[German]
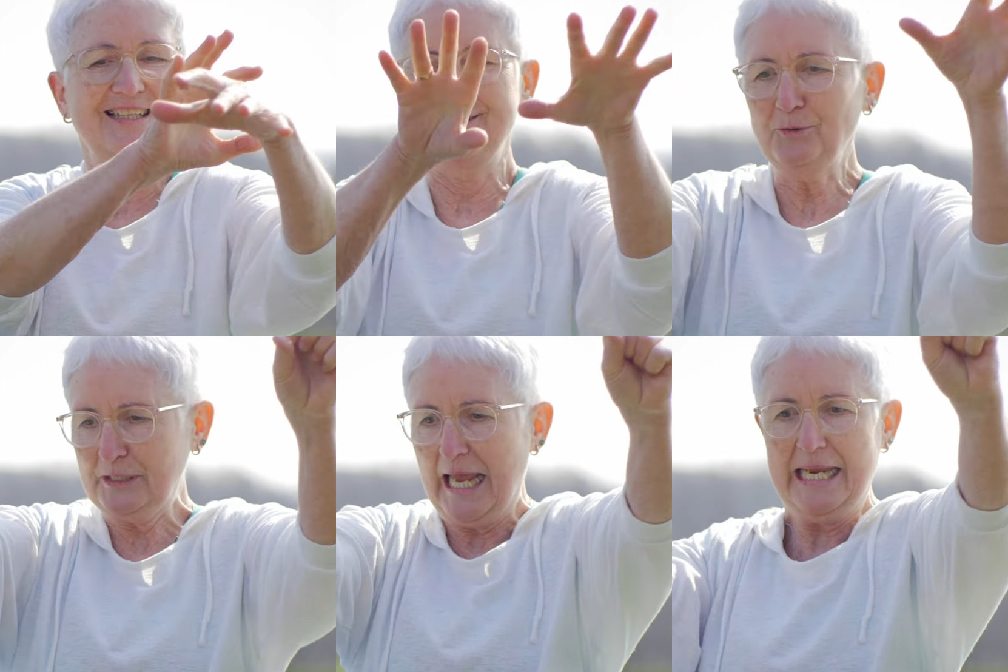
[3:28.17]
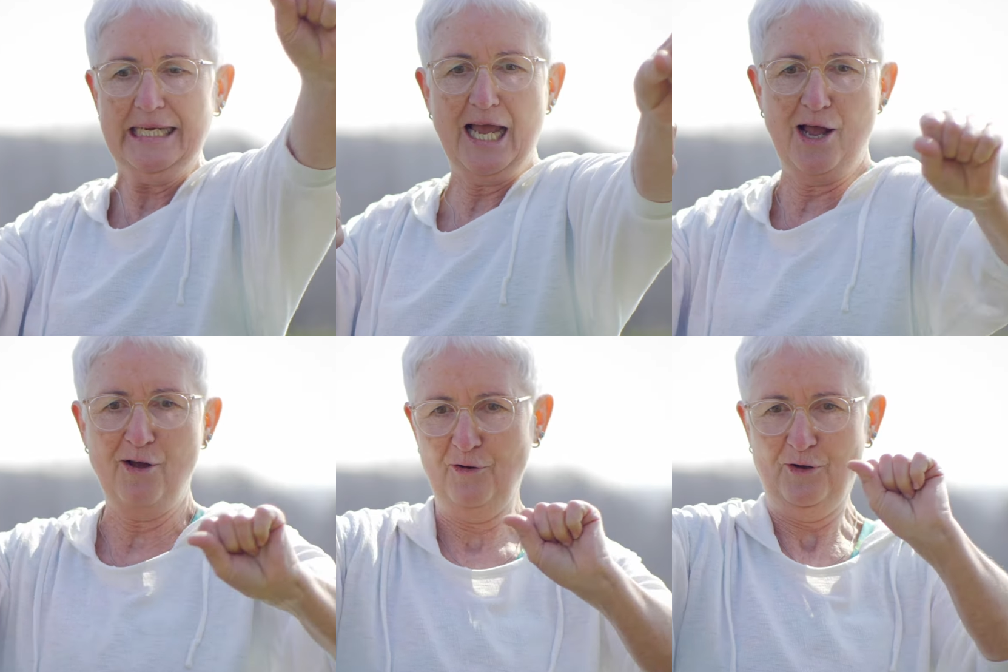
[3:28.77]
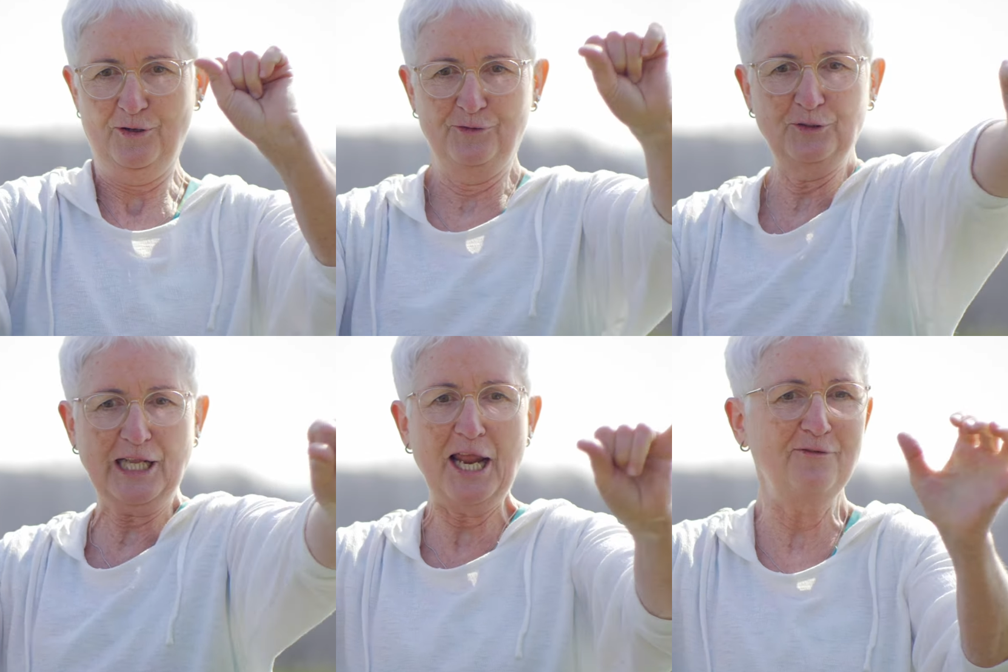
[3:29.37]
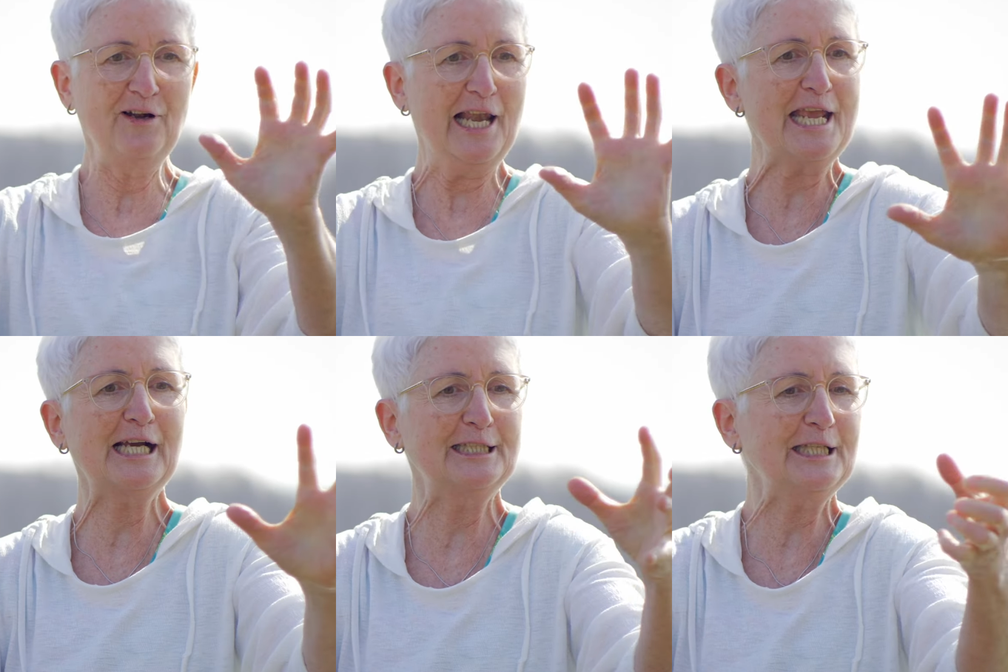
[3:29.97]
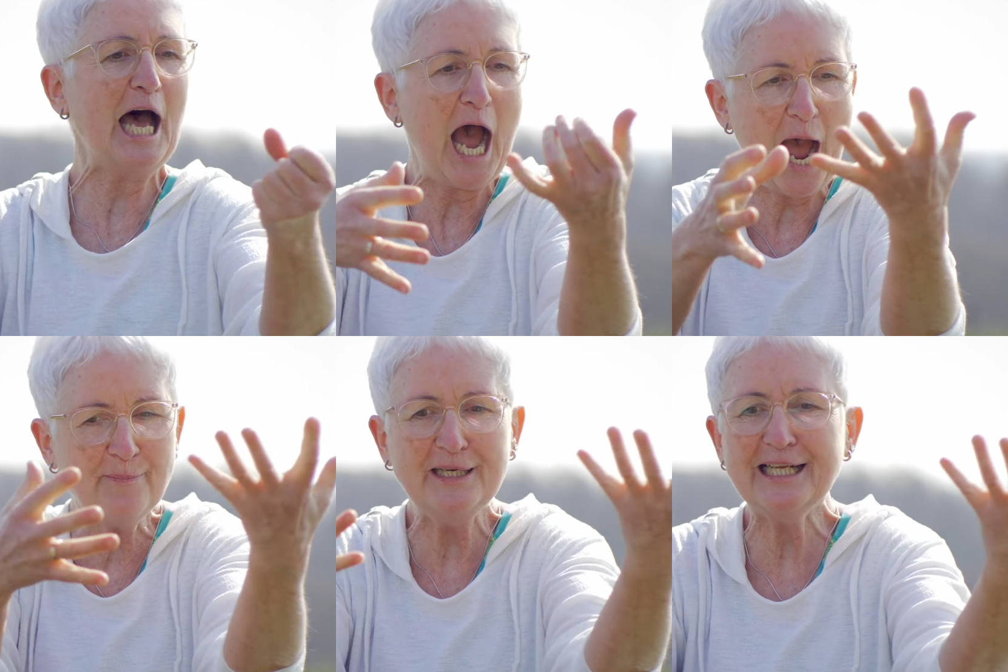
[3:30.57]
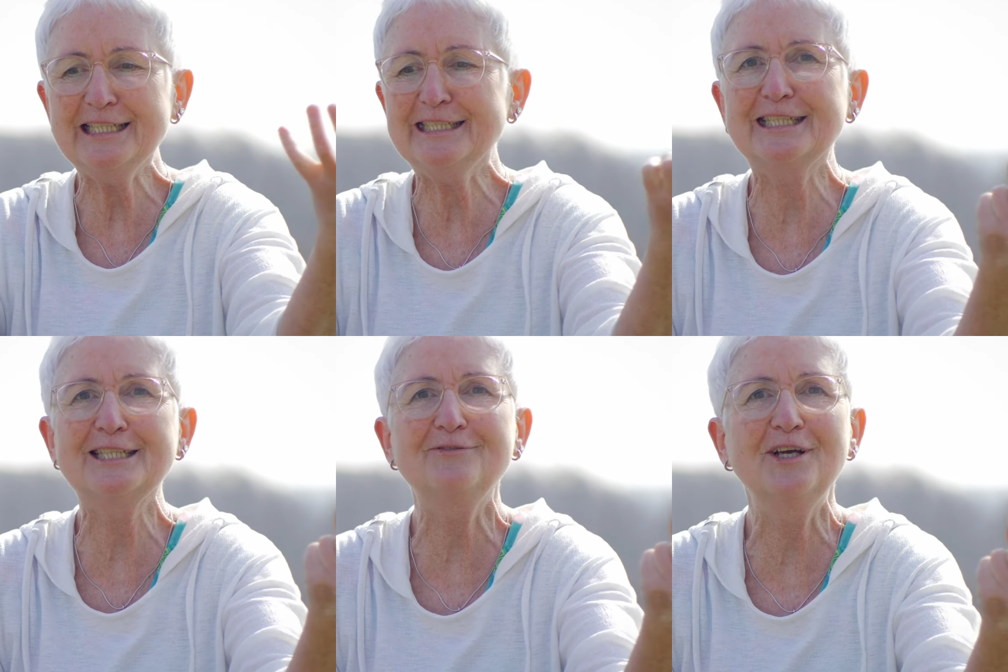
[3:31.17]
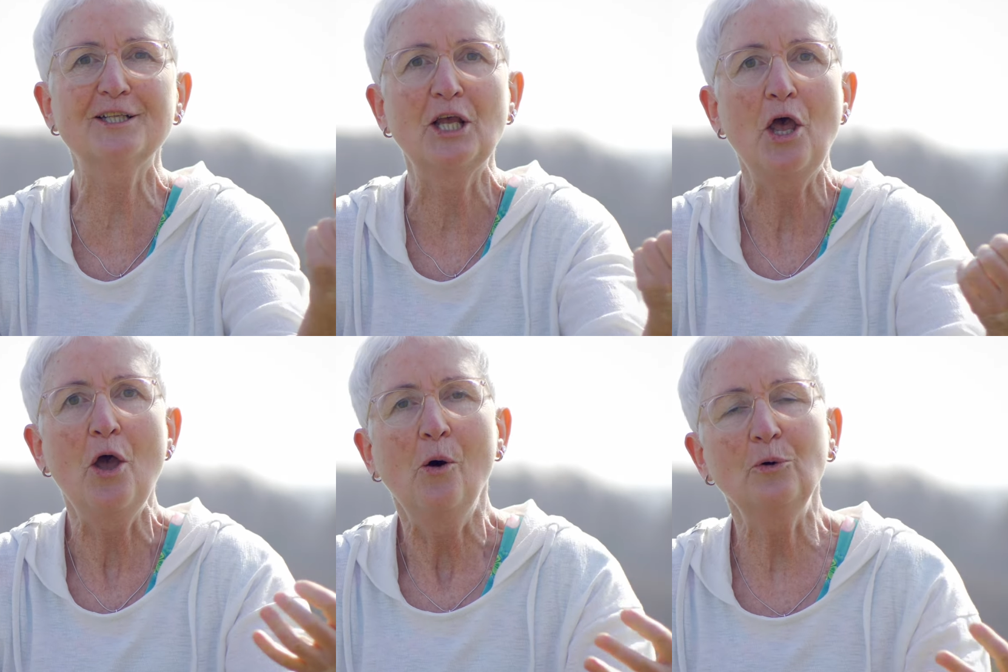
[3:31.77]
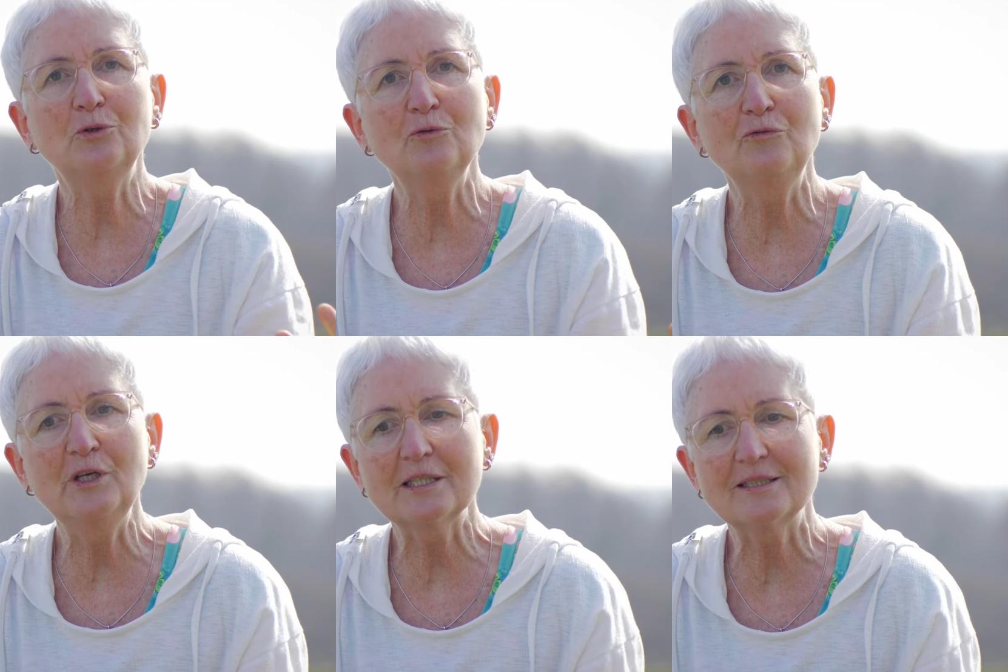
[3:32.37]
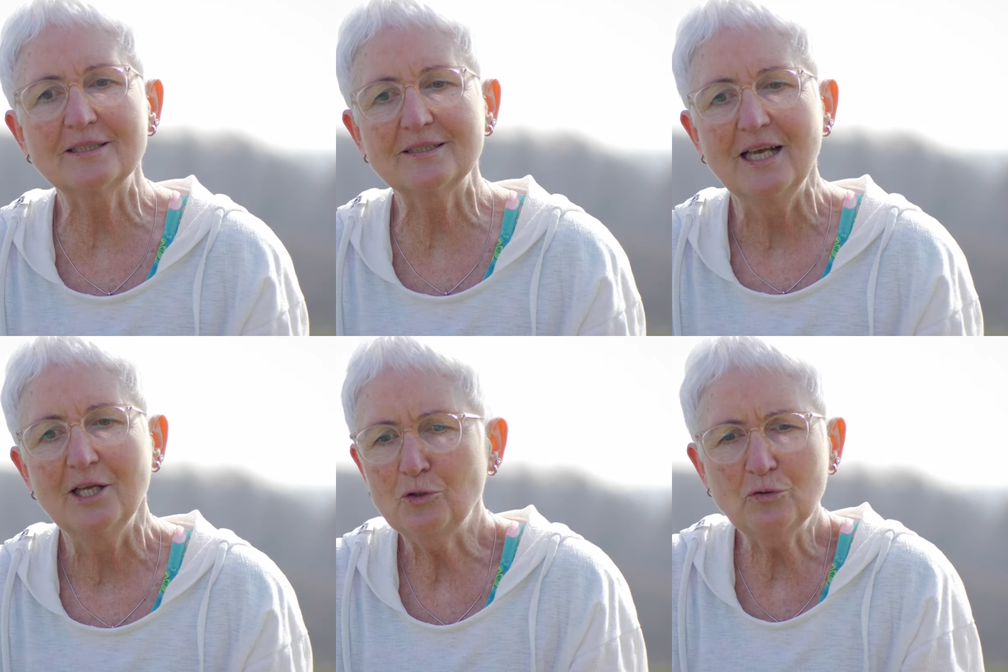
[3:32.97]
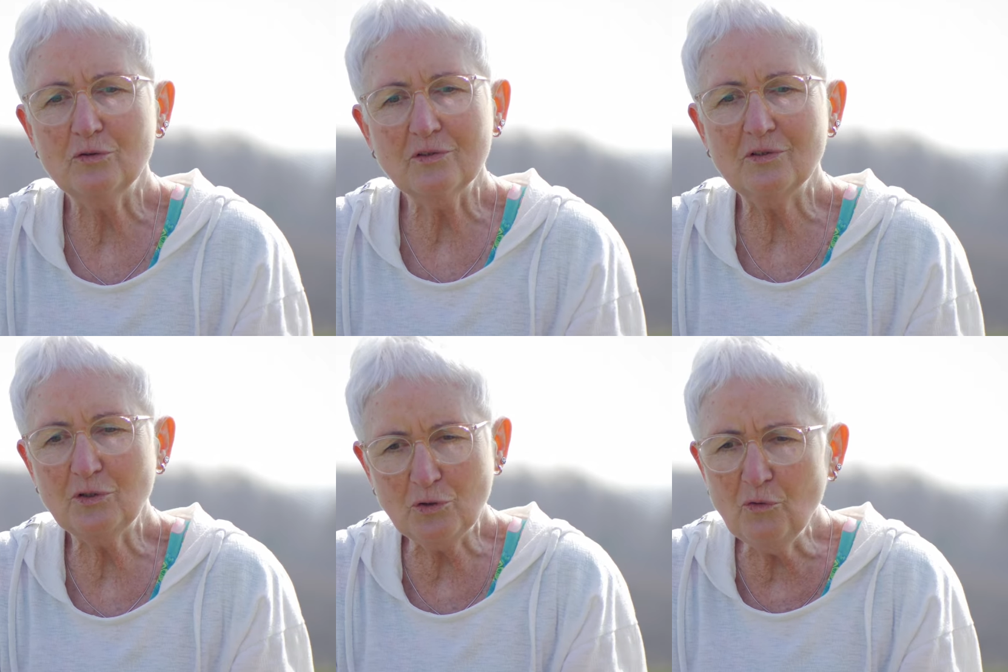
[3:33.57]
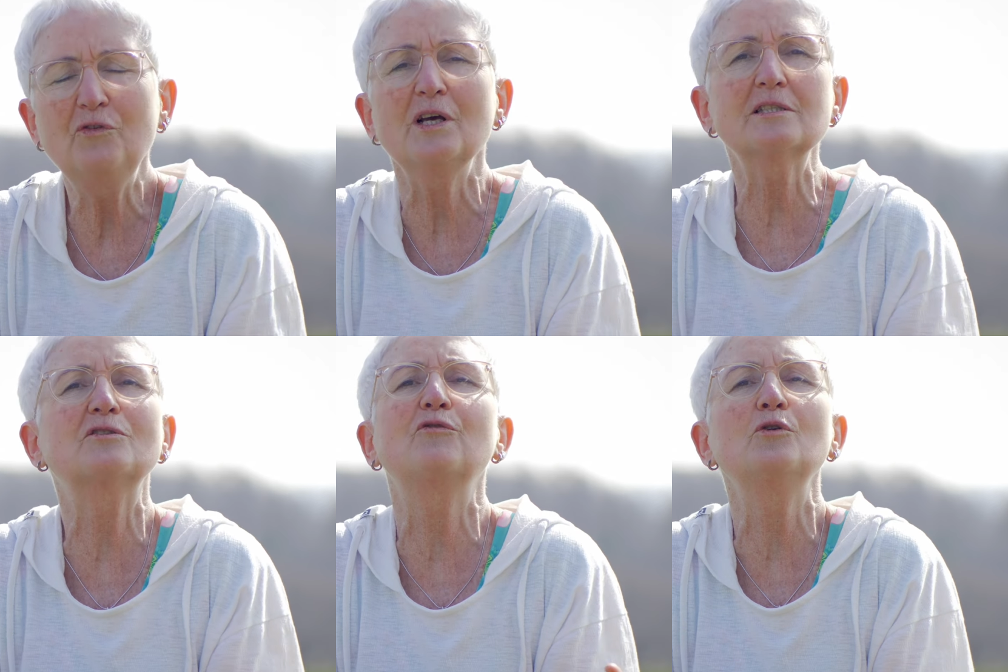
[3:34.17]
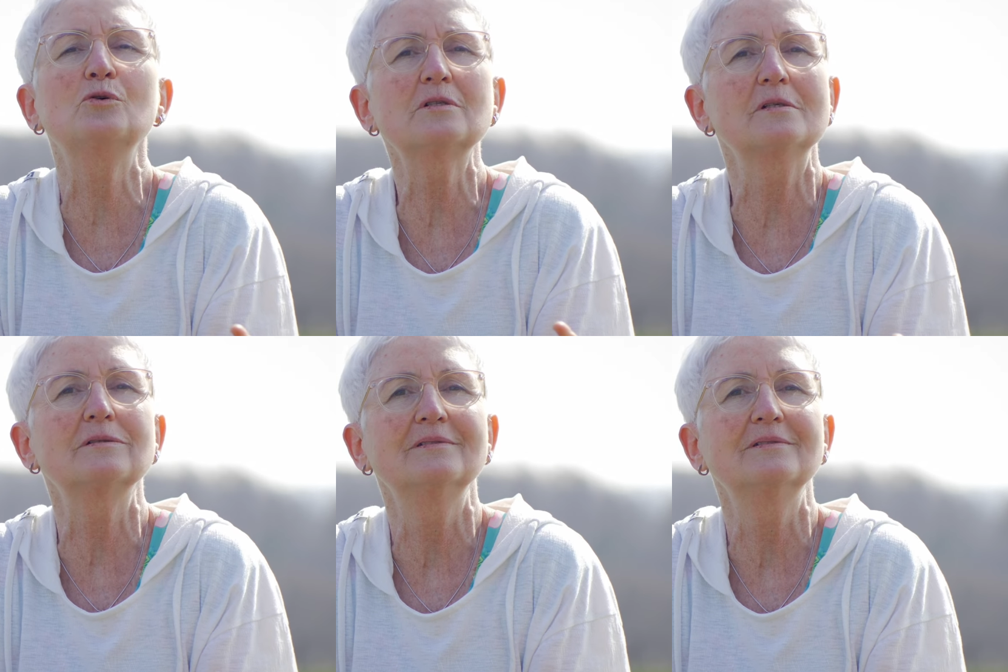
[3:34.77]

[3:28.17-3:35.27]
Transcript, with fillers: zu deiner so deinen verlängerten Armen richtig wird und du wirst, du wirst Fluss